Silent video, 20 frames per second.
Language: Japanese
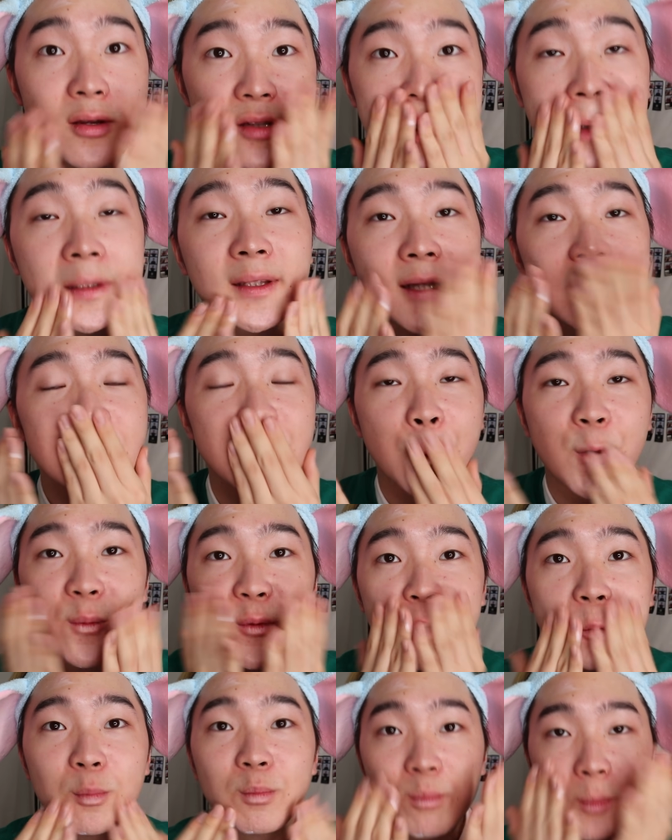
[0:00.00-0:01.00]
使ってたやつより
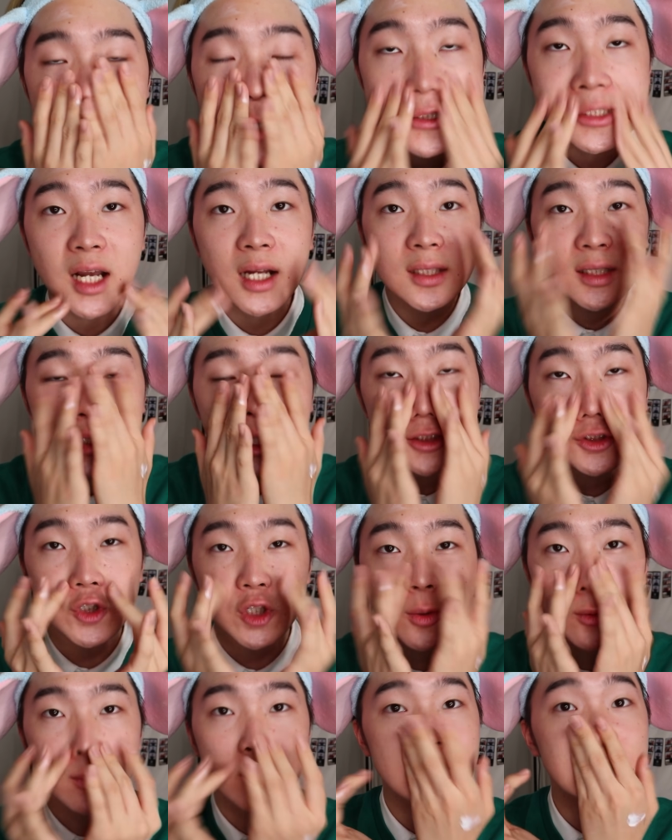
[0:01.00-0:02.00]
も
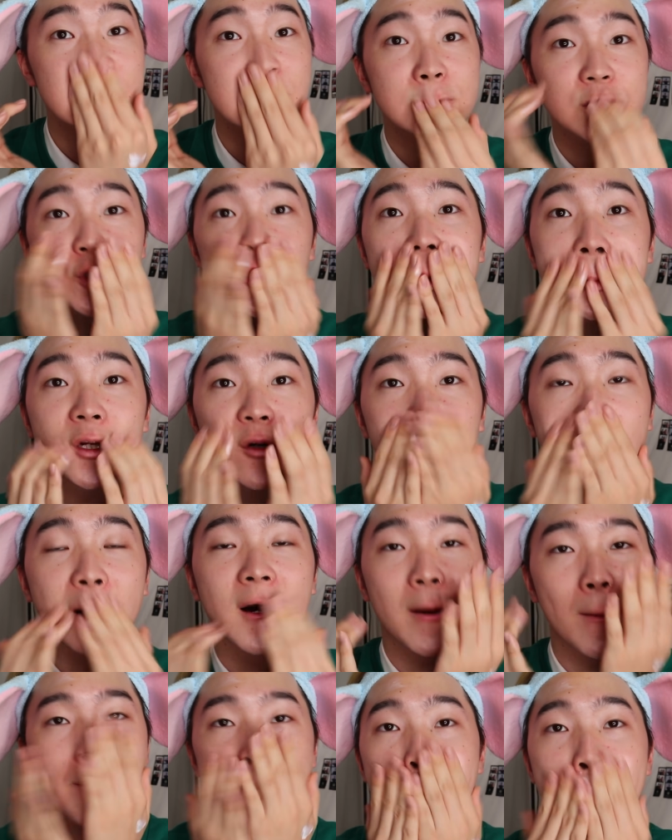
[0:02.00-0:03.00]
めちゃくちゃ伸びるわ。
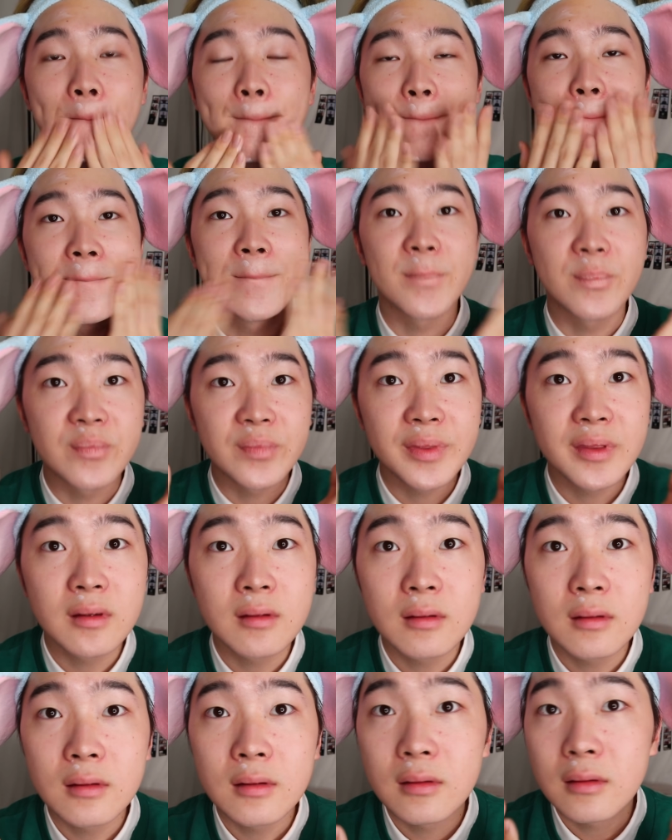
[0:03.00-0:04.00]
うん。
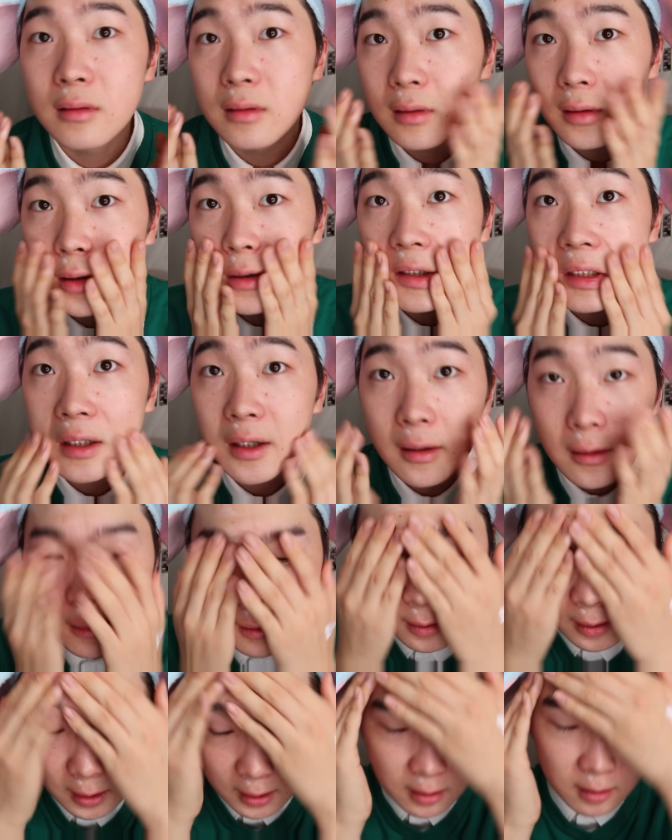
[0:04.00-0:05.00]

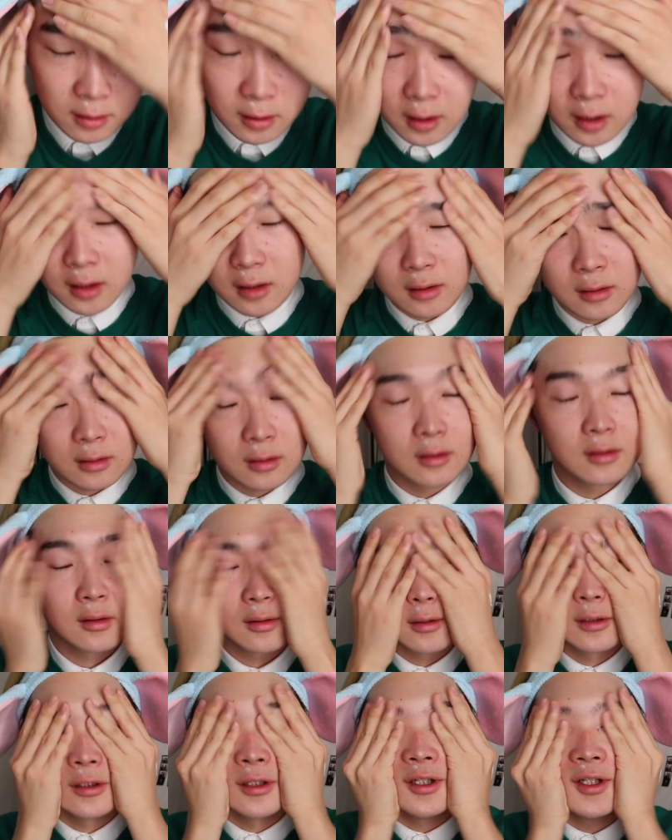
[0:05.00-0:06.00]
なんか、
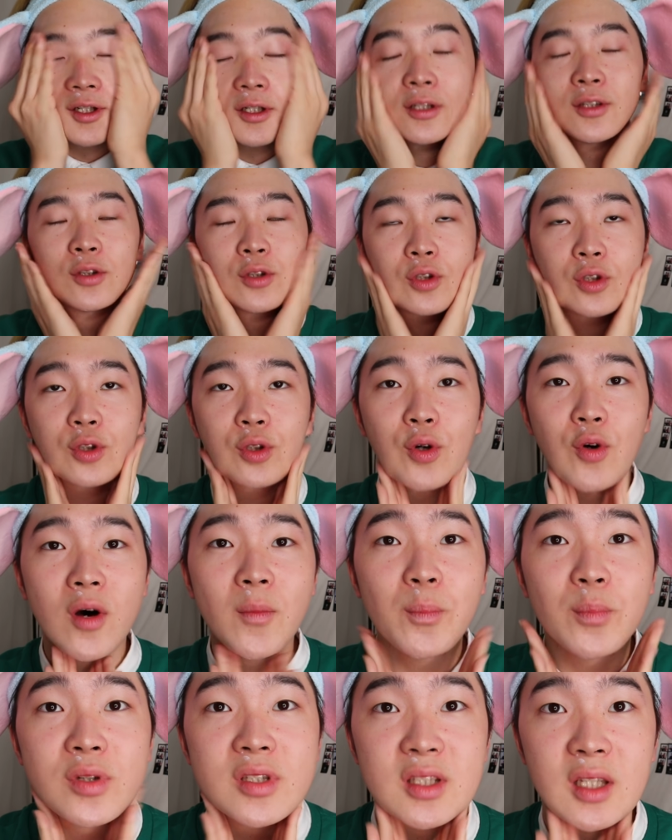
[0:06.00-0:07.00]

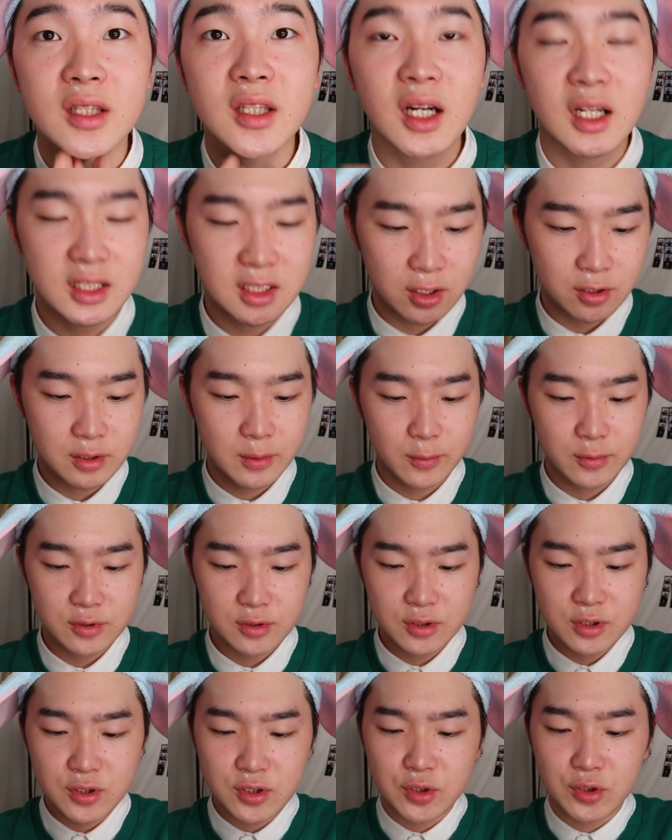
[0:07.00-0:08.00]
トーンアップした。てか、でも
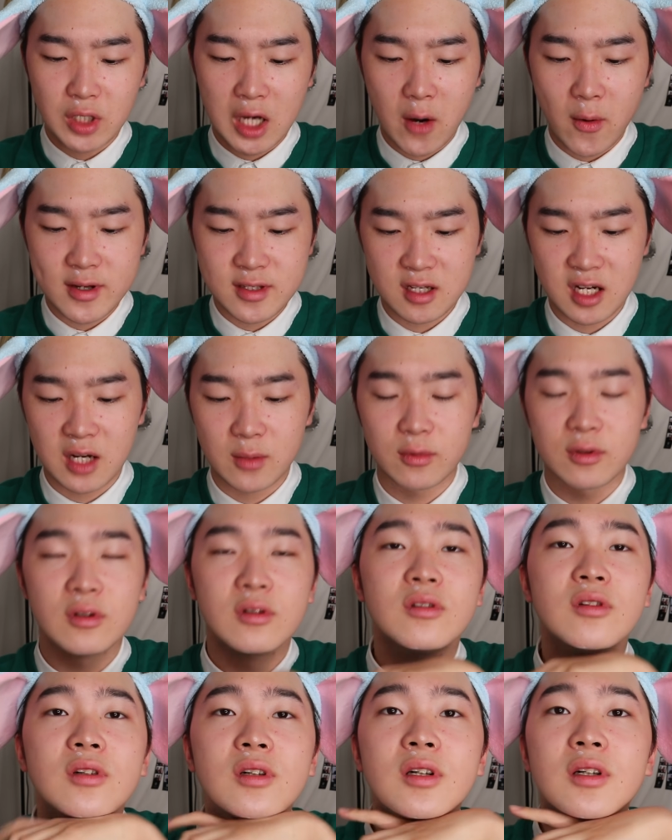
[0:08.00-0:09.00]
すぐちょっと乾いちゃうかも。
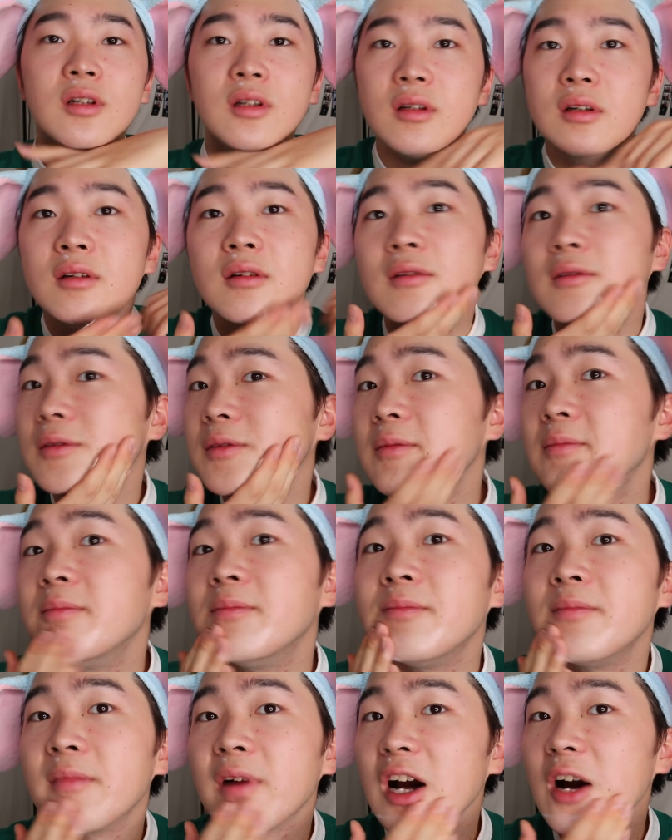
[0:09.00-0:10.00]

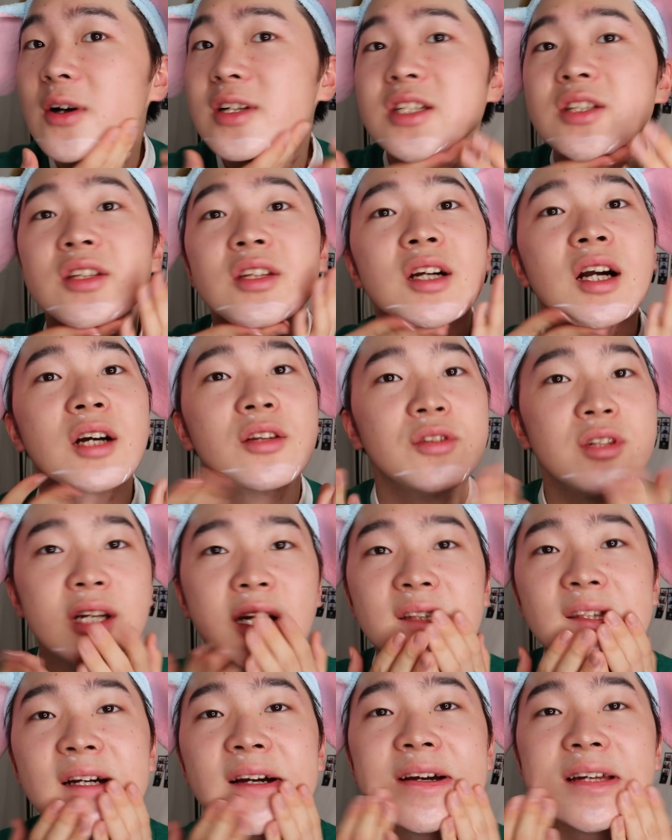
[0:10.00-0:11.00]
乾いちゃうっていうか、塗り
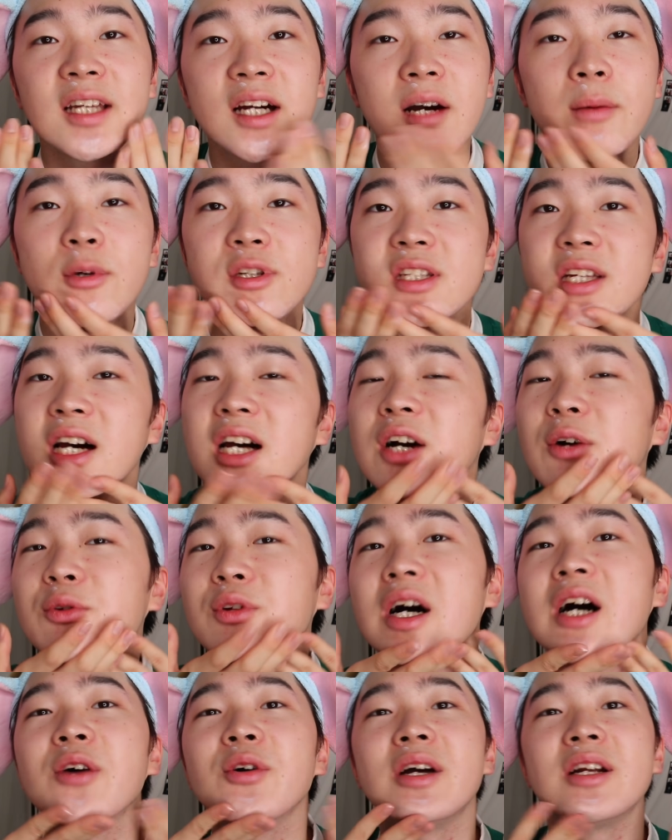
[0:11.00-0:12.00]
方が下手かもしれない。
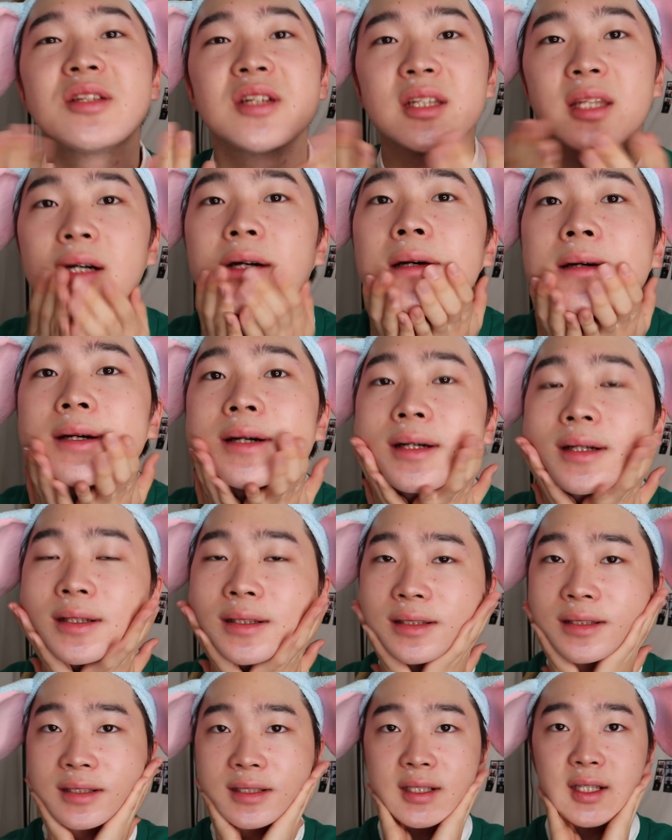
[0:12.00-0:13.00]
顎やりすぎた。
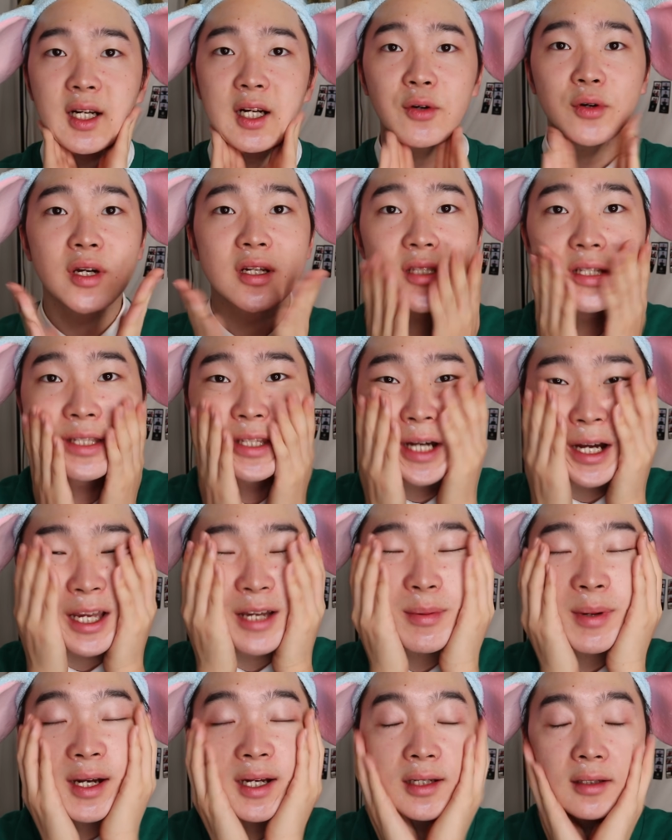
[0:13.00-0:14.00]

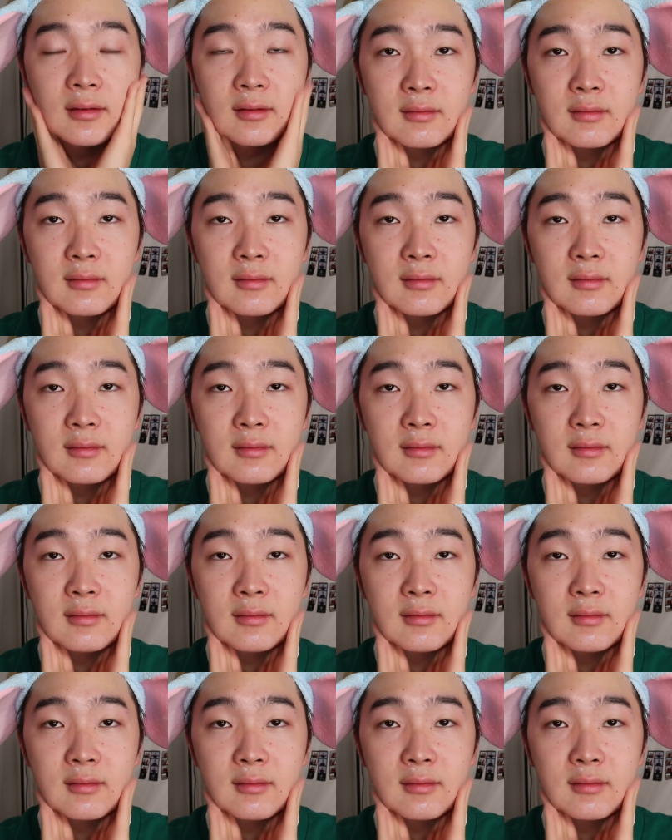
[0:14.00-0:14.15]
やばい。